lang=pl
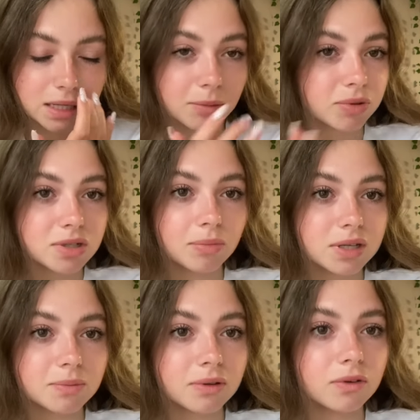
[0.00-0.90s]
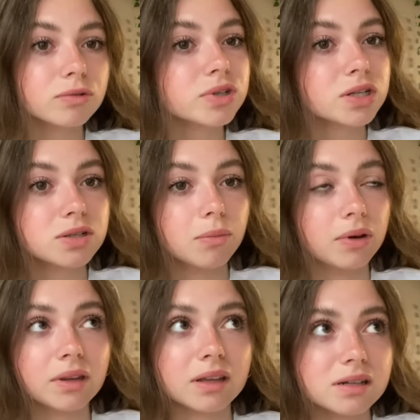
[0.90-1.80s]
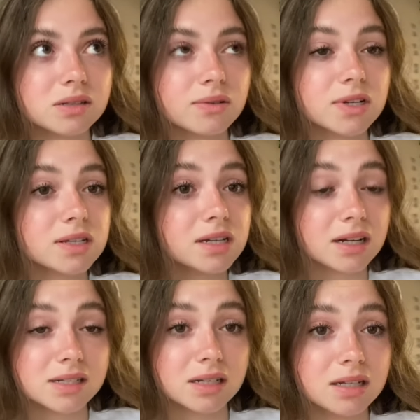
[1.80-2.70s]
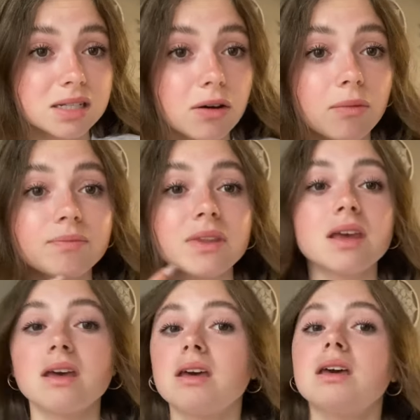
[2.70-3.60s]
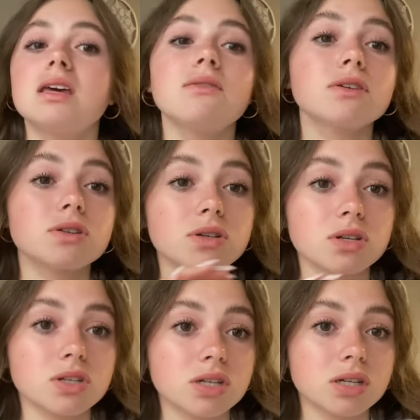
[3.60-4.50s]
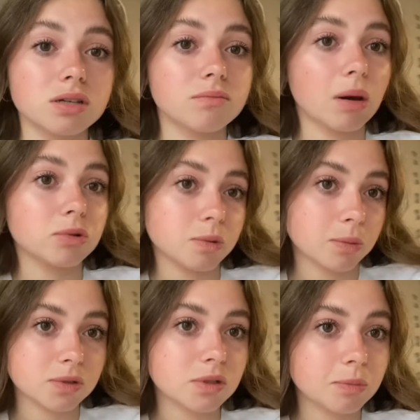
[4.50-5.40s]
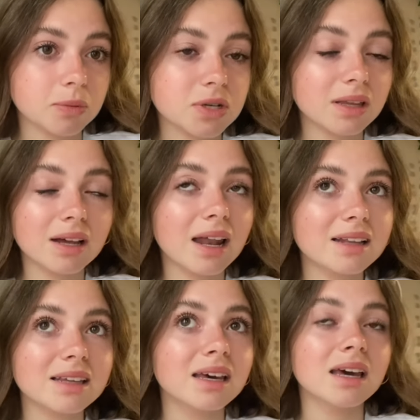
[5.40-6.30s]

Ja nie potrzebuję zbyt wielu rzeczy, bo idę teraz do trzeciej klasy liceum i większość rzeczy mam już po prostu z poprzednich lat.